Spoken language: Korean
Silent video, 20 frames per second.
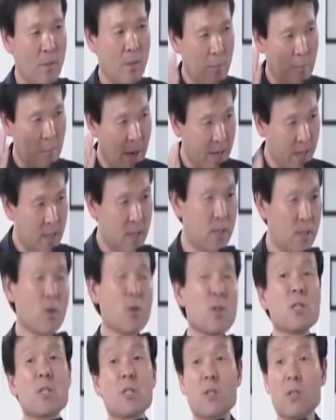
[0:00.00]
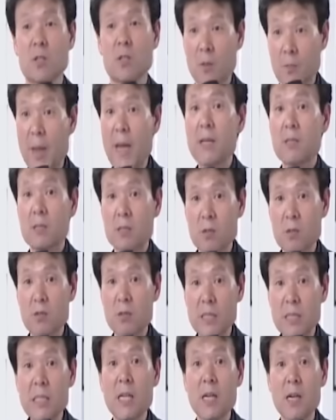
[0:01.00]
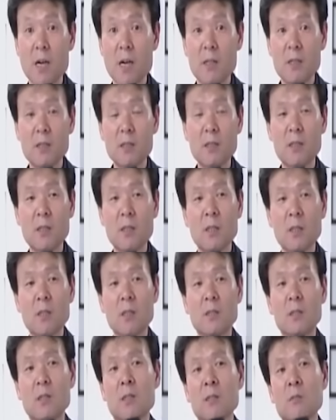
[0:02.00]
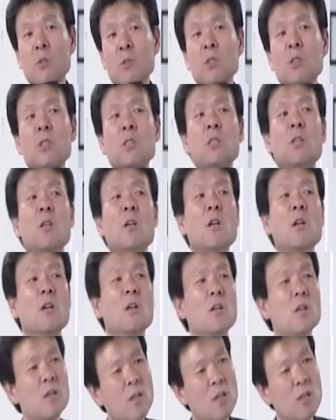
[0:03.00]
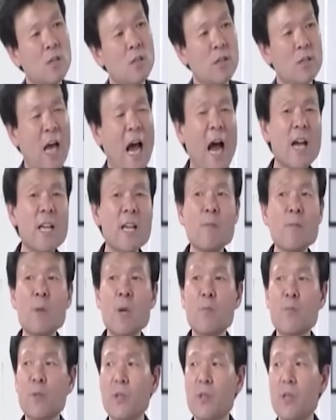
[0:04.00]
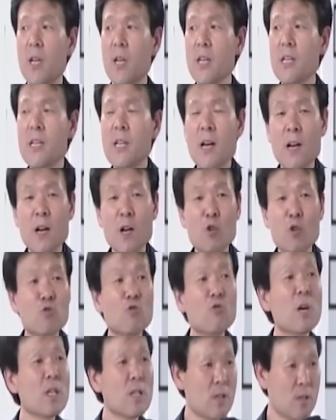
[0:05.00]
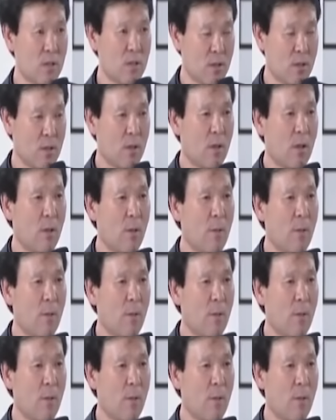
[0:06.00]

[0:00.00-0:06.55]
백성이 지켰어. 백성 이 나라는 여러분들 IMF 때 이 나라를 누가 지켰어요?